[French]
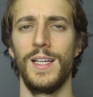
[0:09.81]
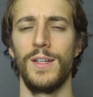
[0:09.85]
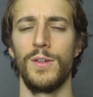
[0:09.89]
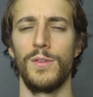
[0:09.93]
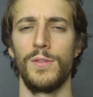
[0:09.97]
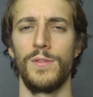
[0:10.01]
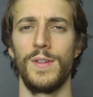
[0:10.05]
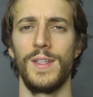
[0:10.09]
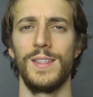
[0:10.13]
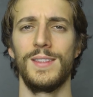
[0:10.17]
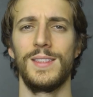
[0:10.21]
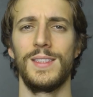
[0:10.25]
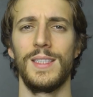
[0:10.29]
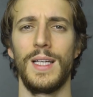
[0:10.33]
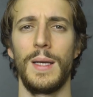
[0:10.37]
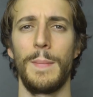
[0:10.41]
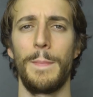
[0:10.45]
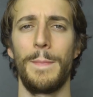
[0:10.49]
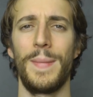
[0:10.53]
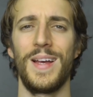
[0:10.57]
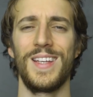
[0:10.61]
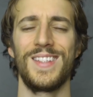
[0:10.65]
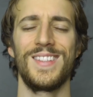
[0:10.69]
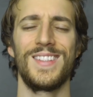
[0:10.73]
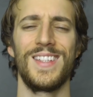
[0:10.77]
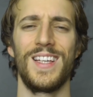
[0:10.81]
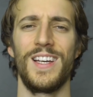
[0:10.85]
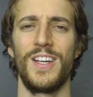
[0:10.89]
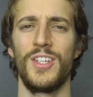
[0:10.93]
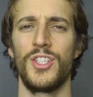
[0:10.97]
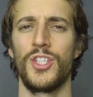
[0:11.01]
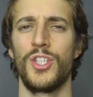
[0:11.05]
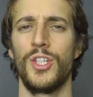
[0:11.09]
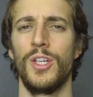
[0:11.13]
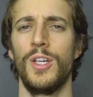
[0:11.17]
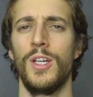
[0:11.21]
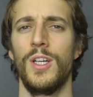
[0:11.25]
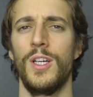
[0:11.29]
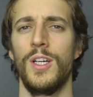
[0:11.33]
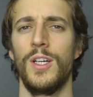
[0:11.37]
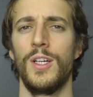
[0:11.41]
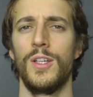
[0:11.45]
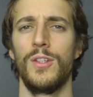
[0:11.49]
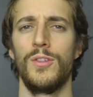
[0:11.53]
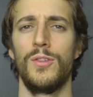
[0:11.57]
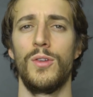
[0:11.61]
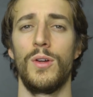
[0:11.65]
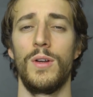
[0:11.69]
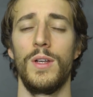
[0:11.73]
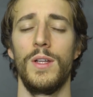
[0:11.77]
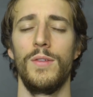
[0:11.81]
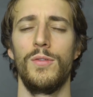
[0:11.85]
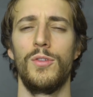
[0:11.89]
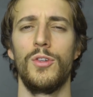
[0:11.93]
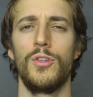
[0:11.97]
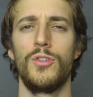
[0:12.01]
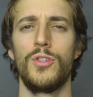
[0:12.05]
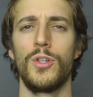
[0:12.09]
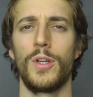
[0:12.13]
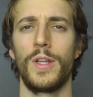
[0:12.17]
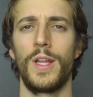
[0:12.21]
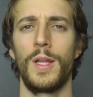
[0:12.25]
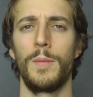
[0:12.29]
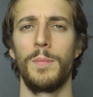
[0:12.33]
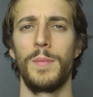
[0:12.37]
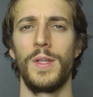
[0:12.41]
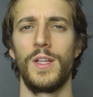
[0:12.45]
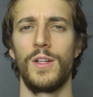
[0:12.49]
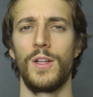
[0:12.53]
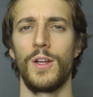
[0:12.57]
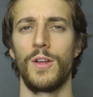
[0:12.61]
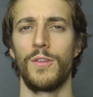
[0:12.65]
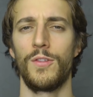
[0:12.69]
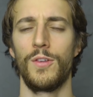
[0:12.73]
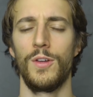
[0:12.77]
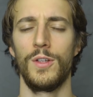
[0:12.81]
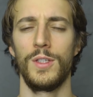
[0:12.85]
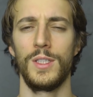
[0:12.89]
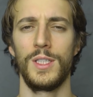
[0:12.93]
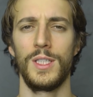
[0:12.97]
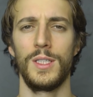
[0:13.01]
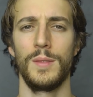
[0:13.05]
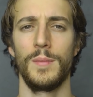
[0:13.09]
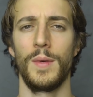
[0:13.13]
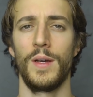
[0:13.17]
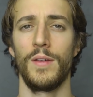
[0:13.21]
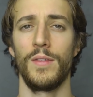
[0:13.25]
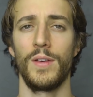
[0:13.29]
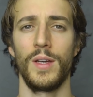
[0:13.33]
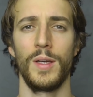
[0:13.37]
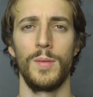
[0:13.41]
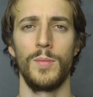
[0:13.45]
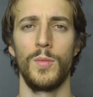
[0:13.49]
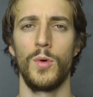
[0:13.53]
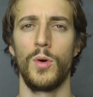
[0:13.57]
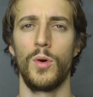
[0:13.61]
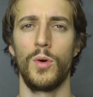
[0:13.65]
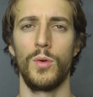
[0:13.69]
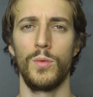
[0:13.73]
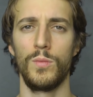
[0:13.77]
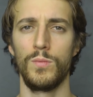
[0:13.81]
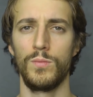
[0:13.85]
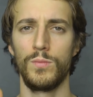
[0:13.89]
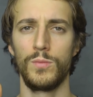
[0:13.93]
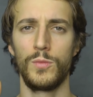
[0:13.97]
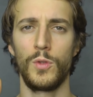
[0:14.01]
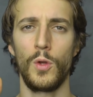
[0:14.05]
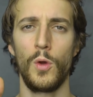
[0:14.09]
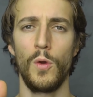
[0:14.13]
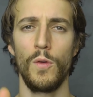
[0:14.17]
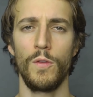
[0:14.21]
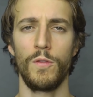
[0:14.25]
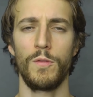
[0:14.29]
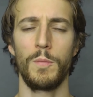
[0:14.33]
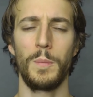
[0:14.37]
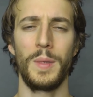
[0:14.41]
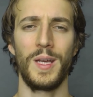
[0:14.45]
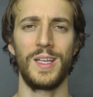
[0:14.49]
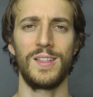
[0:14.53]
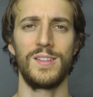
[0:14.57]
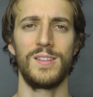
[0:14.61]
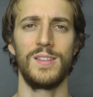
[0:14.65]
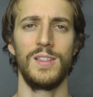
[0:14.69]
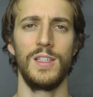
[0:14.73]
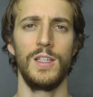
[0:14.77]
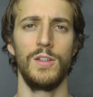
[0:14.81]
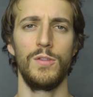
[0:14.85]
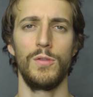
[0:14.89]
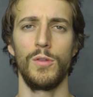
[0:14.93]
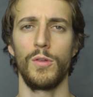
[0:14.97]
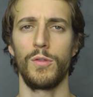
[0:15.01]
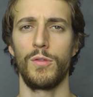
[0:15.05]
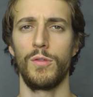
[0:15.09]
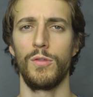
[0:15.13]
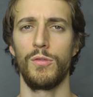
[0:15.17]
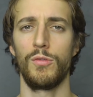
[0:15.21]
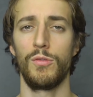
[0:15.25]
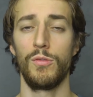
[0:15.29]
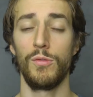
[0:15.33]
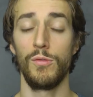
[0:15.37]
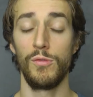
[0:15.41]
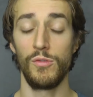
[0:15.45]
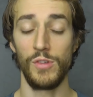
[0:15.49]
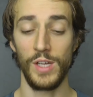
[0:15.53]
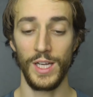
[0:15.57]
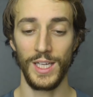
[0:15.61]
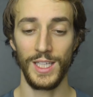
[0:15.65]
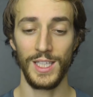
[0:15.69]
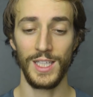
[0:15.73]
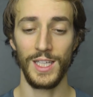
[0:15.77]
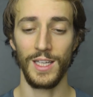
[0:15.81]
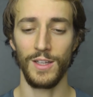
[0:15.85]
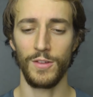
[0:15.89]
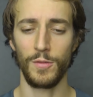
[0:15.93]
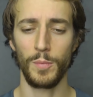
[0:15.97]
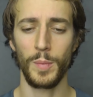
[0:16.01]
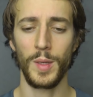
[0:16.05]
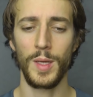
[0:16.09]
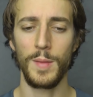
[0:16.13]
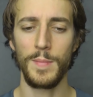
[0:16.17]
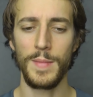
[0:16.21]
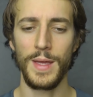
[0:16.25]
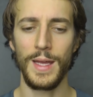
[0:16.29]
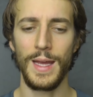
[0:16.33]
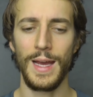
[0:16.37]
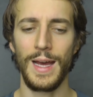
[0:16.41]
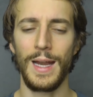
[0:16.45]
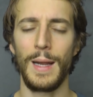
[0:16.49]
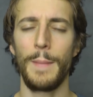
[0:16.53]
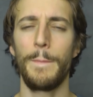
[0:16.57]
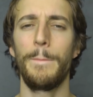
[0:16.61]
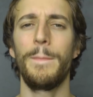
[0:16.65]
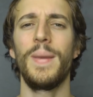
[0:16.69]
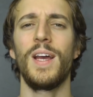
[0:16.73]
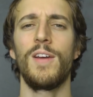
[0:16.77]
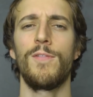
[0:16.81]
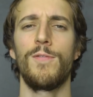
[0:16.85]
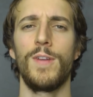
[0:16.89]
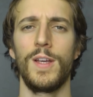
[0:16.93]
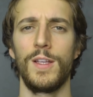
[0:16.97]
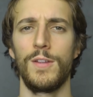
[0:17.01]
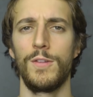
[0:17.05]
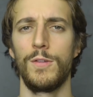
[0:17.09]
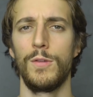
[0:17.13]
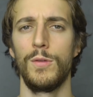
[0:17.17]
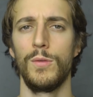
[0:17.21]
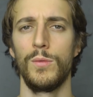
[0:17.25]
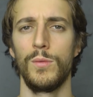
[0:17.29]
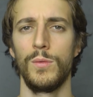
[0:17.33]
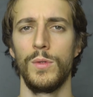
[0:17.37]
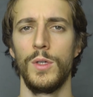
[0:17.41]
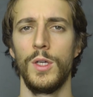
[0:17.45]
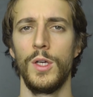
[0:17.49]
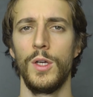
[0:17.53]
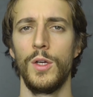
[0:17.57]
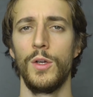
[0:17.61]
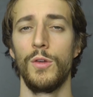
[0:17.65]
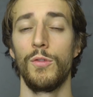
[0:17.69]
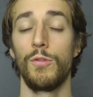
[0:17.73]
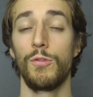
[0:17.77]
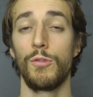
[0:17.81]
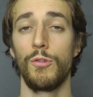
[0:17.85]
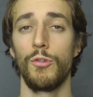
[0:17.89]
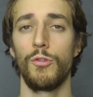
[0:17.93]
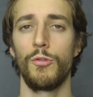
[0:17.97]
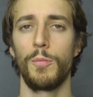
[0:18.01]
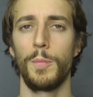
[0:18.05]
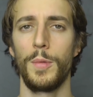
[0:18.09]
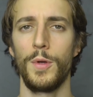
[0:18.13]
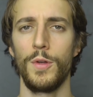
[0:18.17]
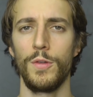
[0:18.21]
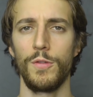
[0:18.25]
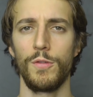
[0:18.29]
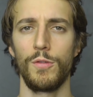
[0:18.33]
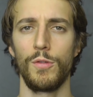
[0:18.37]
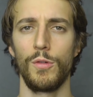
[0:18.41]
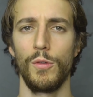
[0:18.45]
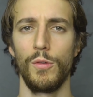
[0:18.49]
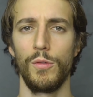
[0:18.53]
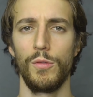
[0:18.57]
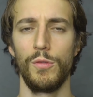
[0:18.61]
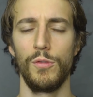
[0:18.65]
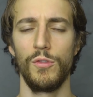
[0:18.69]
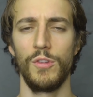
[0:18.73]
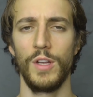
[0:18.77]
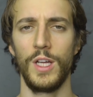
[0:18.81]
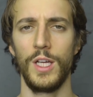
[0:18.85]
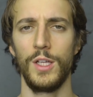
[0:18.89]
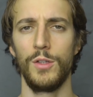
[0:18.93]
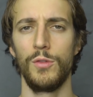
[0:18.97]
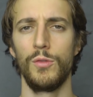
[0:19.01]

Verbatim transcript: Et en fait, il y a un passage dans le livre de Jordan Peterson qui m'a vraiment transpercé sur ce sujet, qui exprimait à la perfection ce que je pense sur le sujet.